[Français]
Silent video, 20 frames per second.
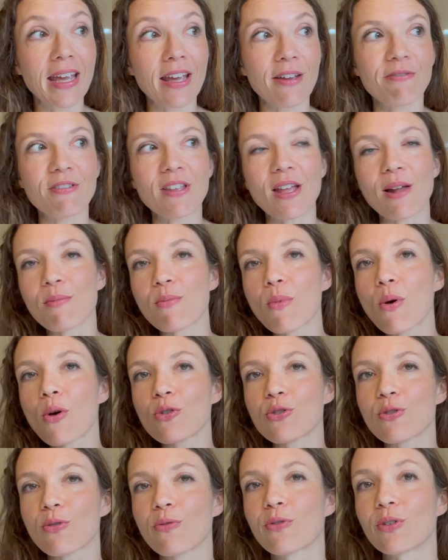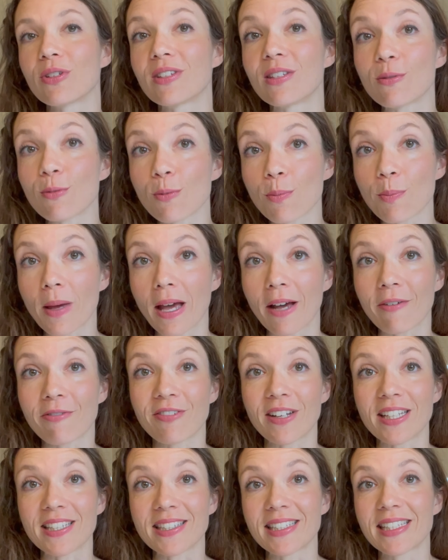Et finalement, je trouve que c'est super
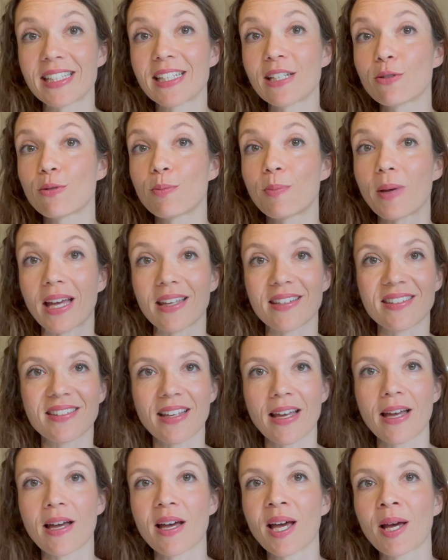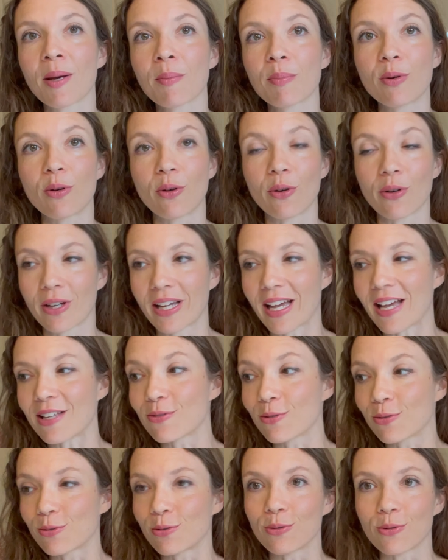facile, super simple euh,
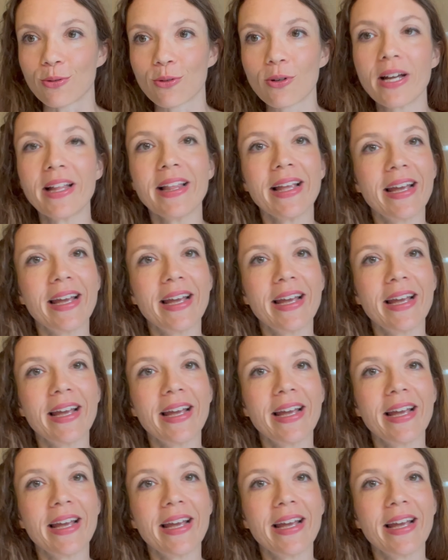grâce au tuto.